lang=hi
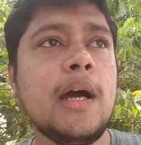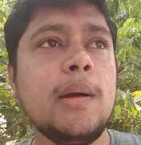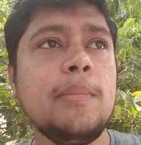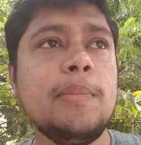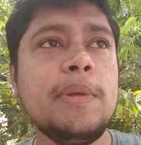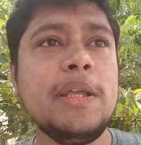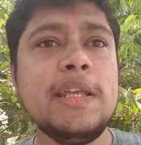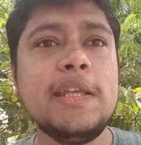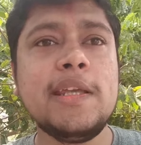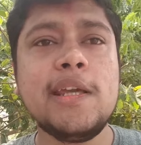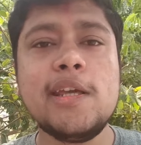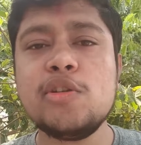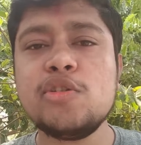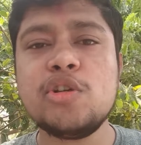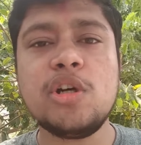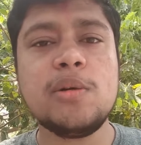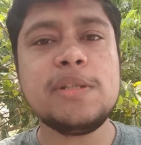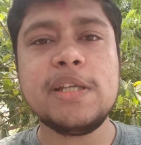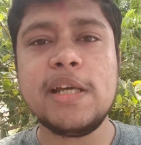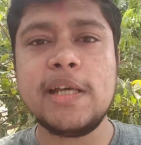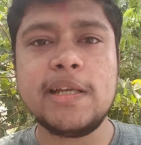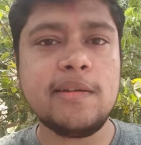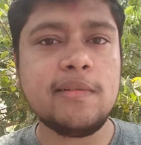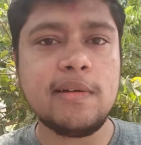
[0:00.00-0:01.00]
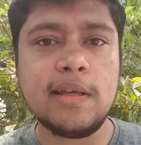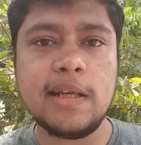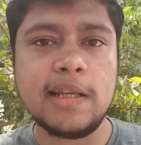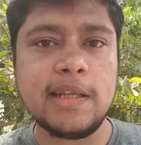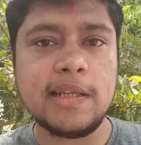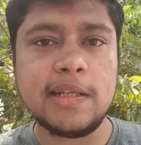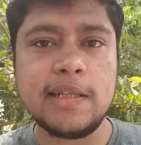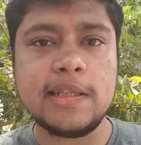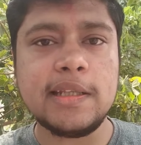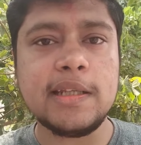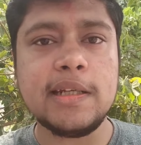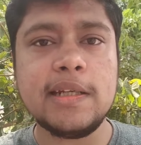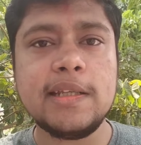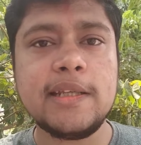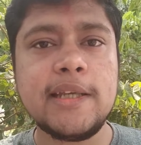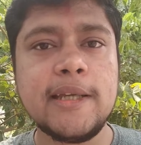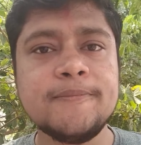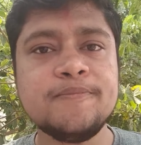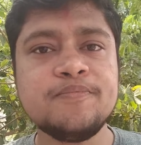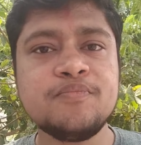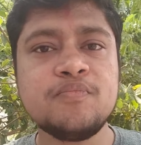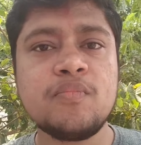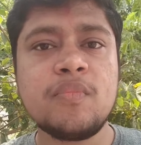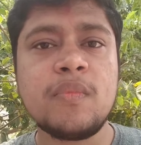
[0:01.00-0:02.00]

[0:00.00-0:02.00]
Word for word: अभी ये जॉब जाने वाला नहीं है ठीक है